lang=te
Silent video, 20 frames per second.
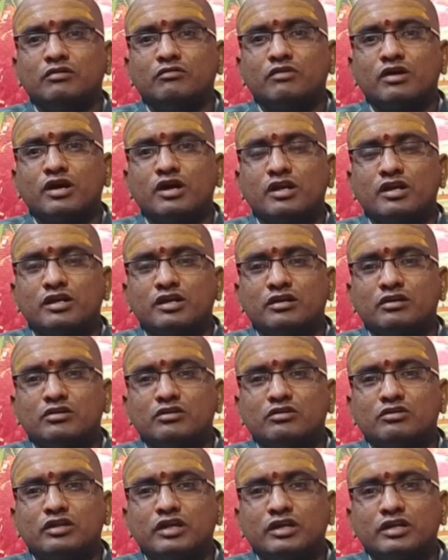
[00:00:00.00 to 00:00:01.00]
వాడి ఇంట్లో
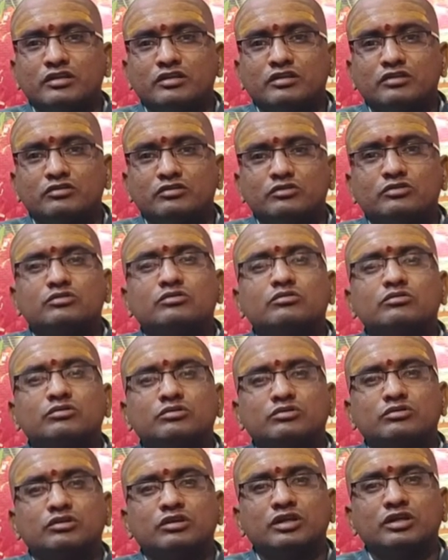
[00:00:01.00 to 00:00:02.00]
దరిద్రం
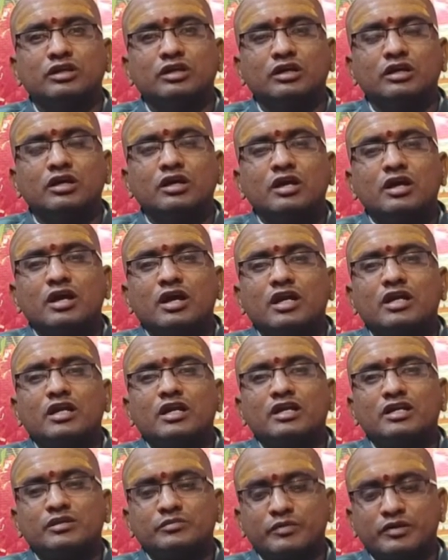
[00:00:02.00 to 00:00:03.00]
చుట్టుకుంటుంది కాబట్టి
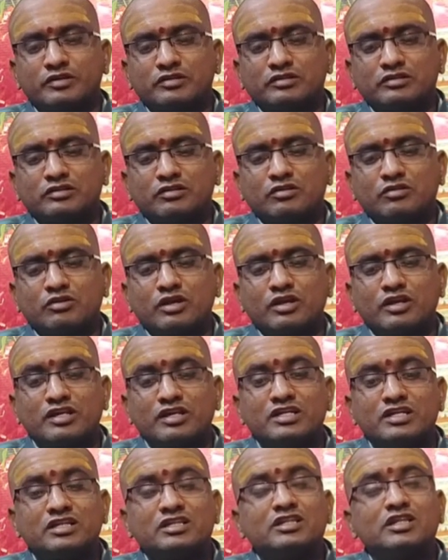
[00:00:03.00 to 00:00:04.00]
ఎట్టి పరిస్థితుల్లో కూడా
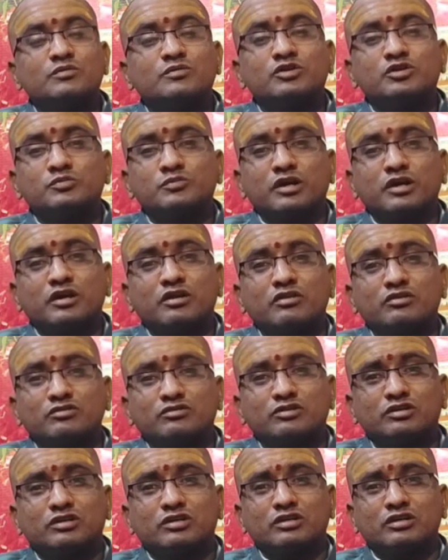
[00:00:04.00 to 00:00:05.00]
నిషిద్ధ పుష్పాల్లో
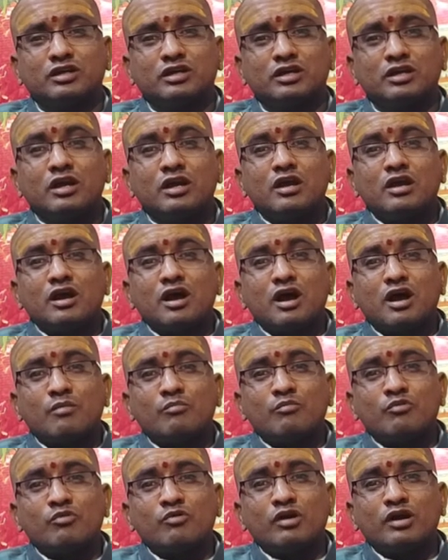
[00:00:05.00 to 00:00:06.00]
చూడండి
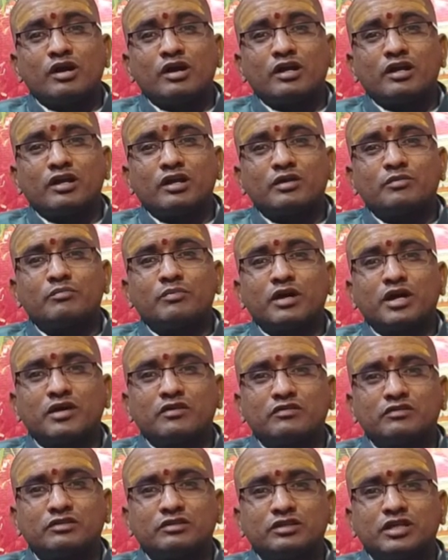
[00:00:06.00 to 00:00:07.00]
అమ్మవారికి
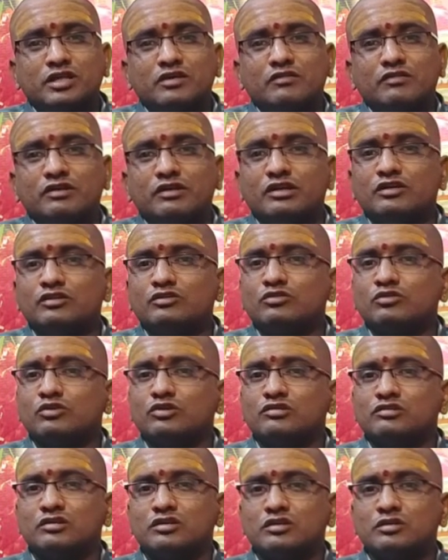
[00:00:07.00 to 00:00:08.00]
పార్వతీదేవికి
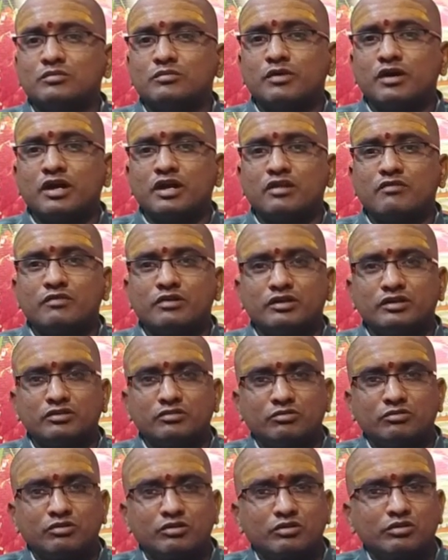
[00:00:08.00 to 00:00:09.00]
తులసి మాల
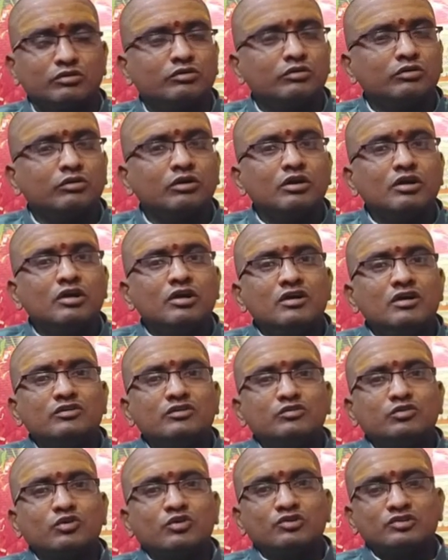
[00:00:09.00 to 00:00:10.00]
వేయకూడదు
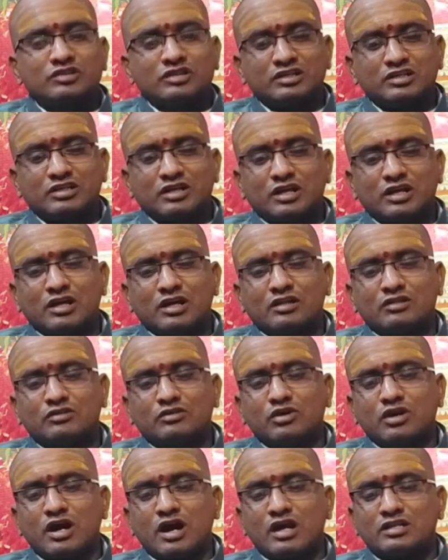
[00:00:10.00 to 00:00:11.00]
తులసి
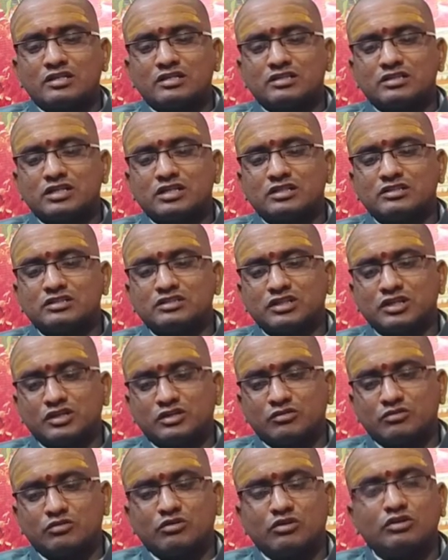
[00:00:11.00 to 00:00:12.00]
దళాలతో అర్చన
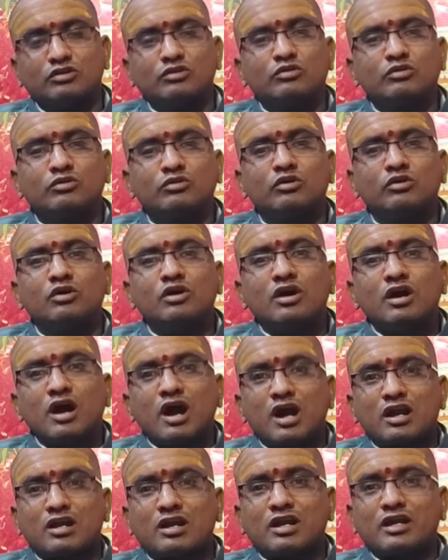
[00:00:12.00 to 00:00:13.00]
చేయకూడదు
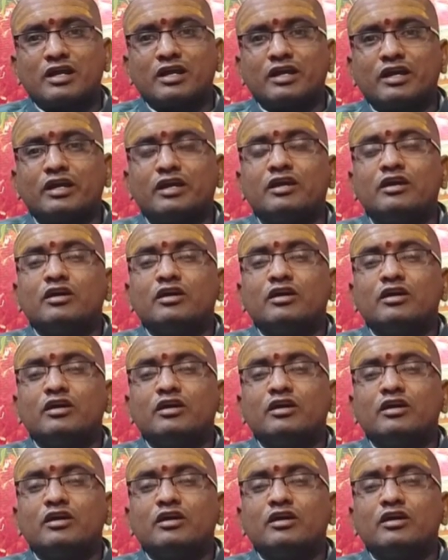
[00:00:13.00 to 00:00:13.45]
అట్లాగే